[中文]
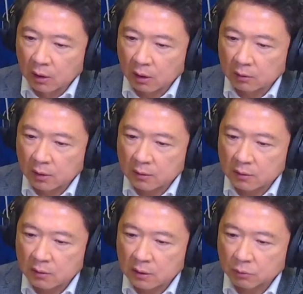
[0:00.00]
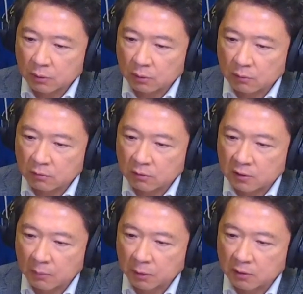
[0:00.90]
哦、电子资讯通讯
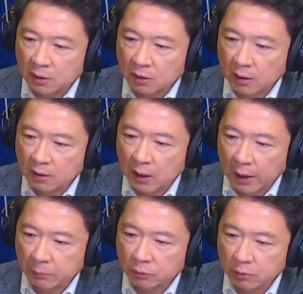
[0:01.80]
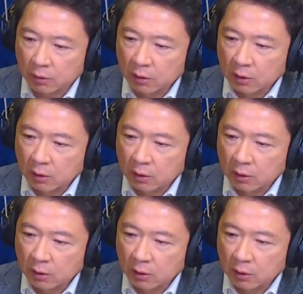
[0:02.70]
产品接单也还不错